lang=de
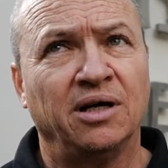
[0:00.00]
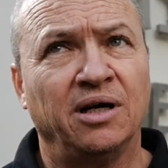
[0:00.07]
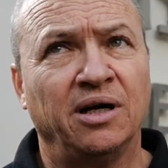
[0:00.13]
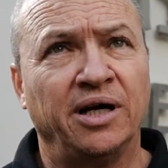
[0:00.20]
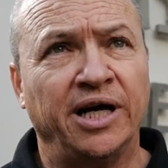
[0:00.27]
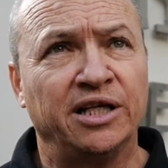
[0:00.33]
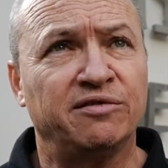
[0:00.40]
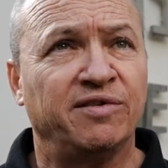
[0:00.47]

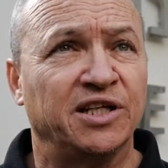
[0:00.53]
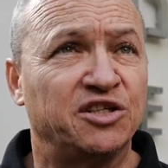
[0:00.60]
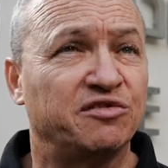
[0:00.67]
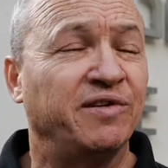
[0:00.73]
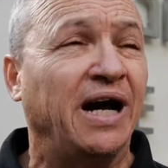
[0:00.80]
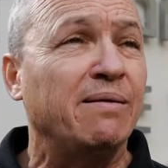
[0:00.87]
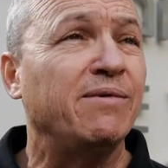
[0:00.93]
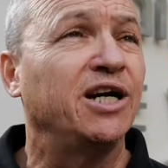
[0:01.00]
äh, etwa
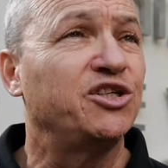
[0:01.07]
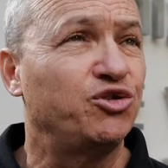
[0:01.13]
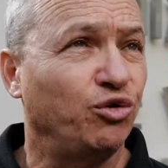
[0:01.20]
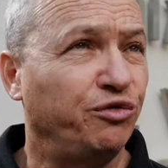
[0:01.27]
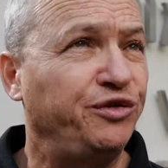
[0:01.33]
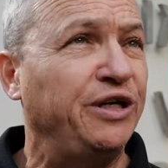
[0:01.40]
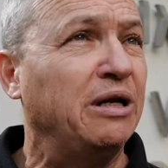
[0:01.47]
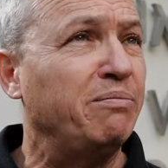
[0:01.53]
zweimal
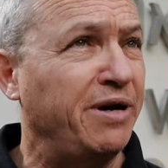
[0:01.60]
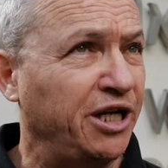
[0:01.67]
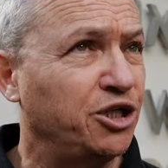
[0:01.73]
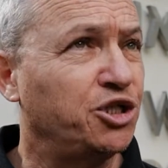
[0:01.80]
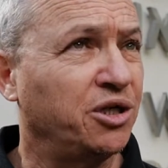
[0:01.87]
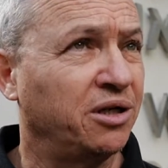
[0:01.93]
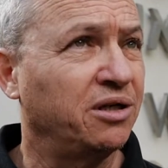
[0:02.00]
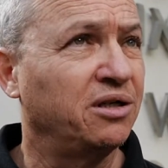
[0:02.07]
so viel
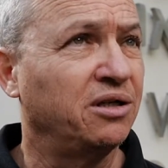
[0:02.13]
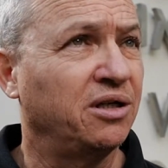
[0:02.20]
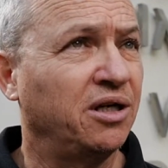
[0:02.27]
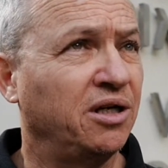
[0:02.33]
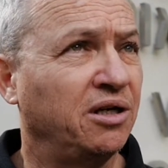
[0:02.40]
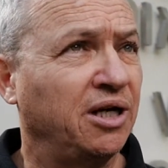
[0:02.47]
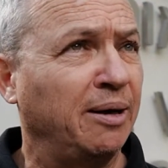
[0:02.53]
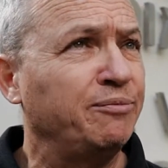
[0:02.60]
Menschen
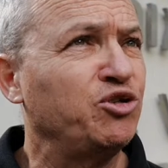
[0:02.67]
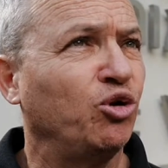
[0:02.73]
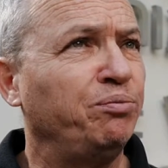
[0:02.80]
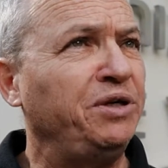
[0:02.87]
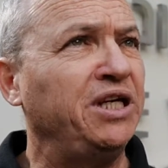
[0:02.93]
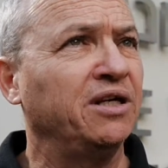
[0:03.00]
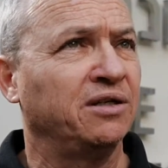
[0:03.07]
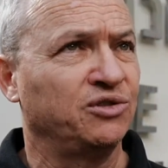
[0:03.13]
äh,
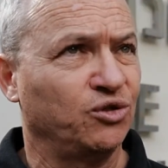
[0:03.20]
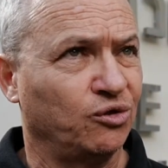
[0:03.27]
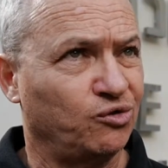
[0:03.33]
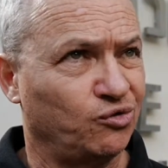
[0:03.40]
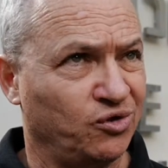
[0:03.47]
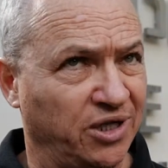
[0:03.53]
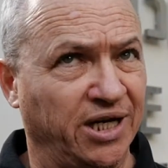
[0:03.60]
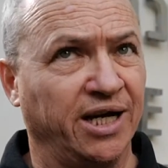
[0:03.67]
absorbieren
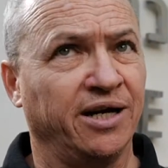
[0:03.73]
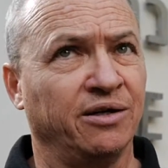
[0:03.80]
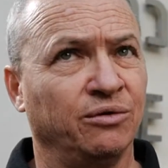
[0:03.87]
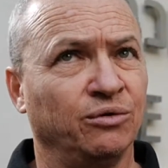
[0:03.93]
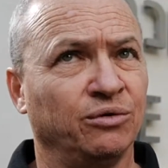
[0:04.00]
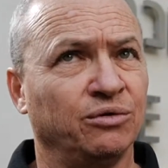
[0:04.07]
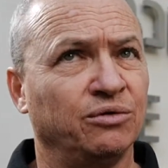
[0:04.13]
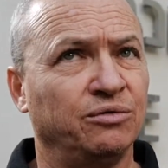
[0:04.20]
sozusagen
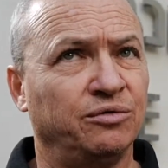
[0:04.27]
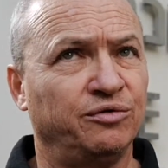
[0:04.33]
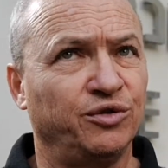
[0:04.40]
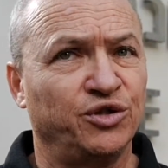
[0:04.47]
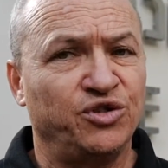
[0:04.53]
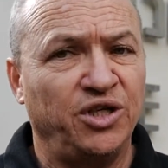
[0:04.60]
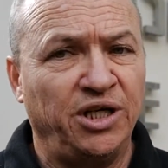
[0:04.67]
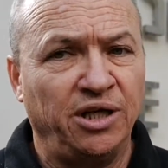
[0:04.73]
und
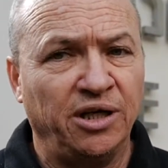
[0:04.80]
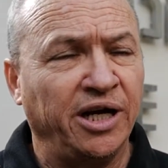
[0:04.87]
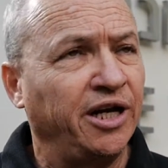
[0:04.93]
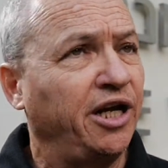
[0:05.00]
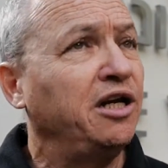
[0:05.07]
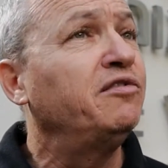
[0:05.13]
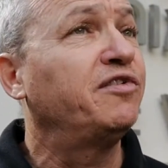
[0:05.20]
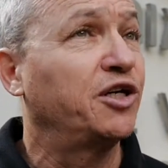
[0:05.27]
für sie
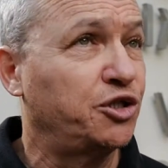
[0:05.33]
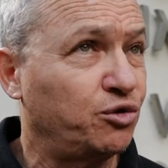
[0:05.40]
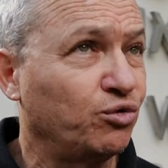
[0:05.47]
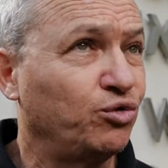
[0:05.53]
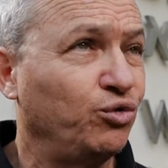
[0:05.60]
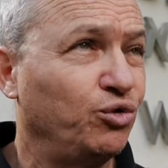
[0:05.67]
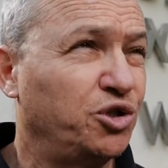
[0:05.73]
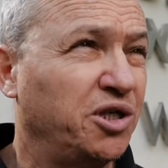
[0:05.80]
eine
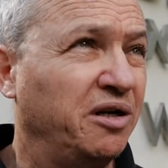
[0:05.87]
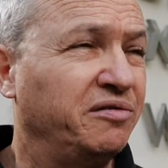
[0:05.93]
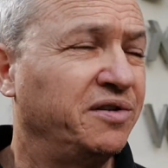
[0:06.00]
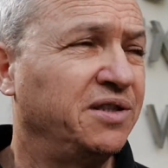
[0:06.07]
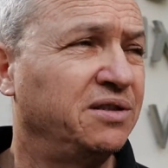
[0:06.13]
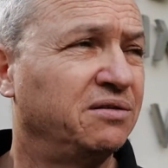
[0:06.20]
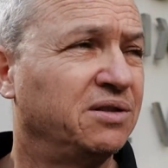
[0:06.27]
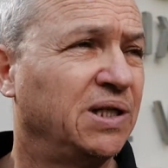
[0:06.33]
Infrastruktur
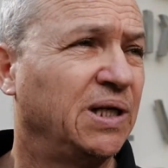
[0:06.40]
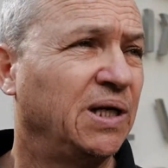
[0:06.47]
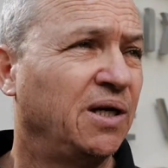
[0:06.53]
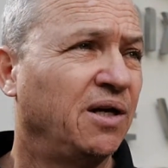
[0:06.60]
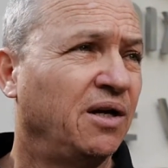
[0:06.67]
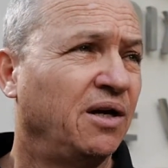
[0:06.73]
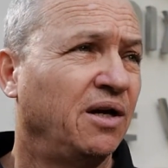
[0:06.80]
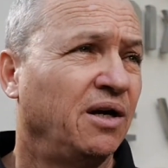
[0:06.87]
schaffen.
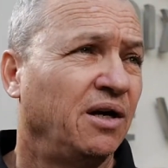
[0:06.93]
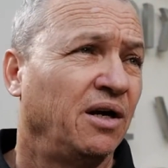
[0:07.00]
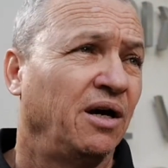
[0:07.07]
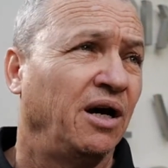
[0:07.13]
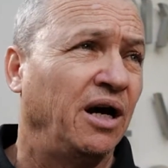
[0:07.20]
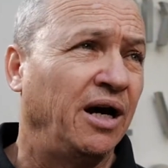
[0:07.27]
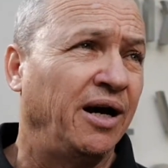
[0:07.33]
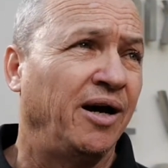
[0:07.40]

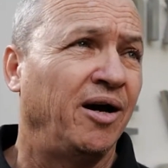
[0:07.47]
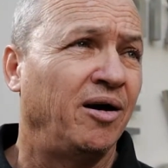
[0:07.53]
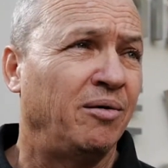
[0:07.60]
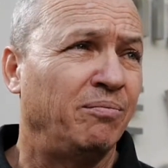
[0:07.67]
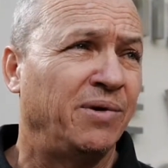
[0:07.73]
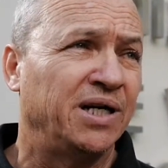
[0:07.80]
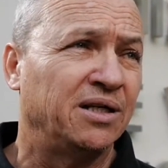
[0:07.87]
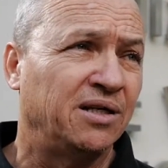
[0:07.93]

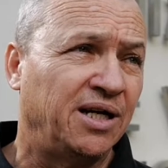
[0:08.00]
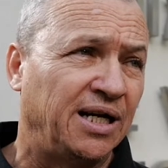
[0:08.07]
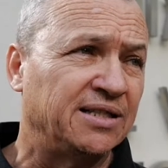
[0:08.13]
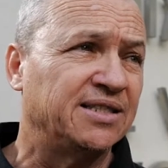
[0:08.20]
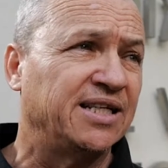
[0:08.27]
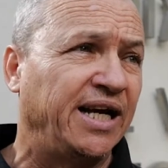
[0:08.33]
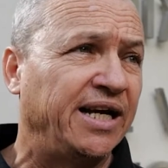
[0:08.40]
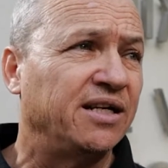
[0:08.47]
Äh, man
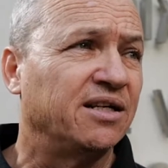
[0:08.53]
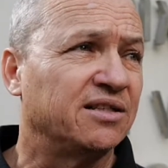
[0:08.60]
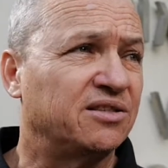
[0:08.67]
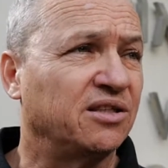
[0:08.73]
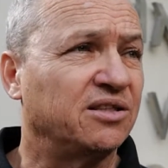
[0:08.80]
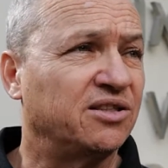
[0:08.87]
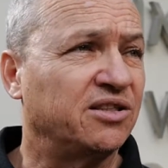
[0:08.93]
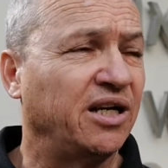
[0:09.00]
kann sein,
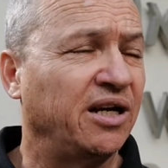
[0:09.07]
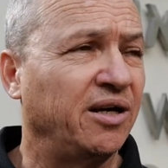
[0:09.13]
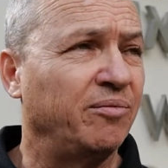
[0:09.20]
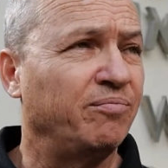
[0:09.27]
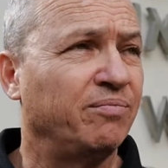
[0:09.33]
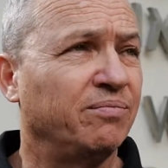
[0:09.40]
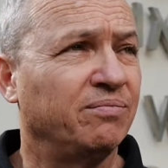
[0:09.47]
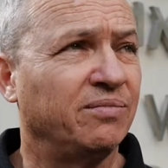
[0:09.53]
dass es,
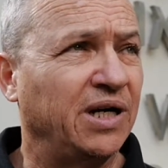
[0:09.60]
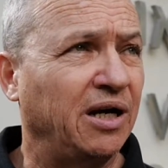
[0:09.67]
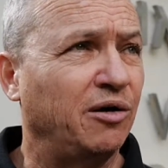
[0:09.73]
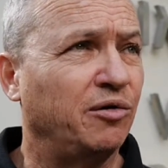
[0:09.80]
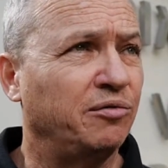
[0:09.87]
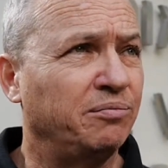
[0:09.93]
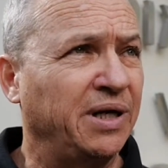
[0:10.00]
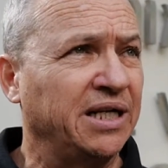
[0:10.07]
ähm,
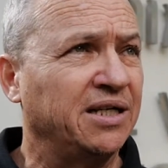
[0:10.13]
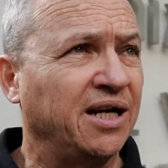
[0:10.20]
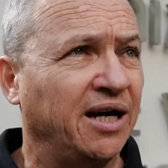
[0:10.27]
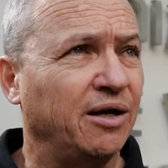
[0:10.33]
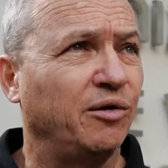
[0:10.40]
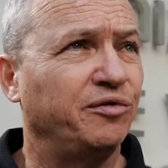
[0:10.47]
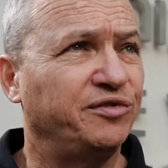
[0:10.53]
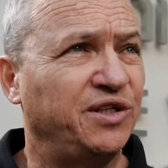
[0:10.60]
man
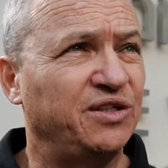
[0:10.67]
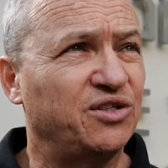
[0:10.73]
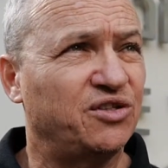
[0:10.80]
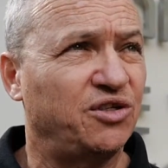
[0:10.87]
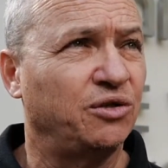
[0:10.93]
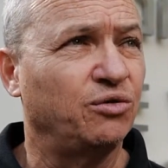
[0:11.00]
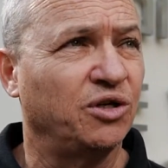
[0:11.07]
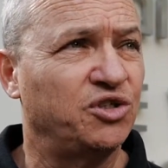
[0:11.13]
kann auf diese
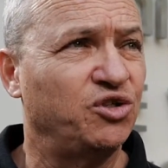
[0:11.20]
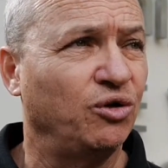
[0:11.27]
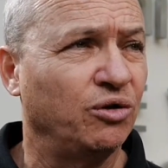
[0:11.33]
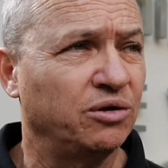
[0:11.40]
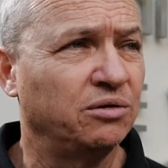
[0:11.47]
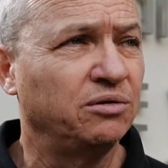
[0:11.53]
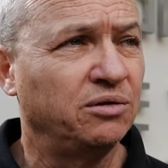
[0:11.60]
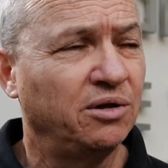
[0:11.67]

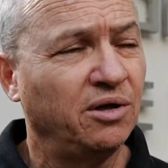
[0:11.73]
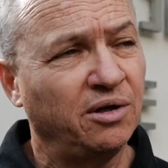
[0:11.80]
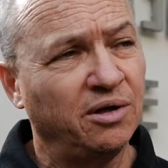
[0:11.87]
Situation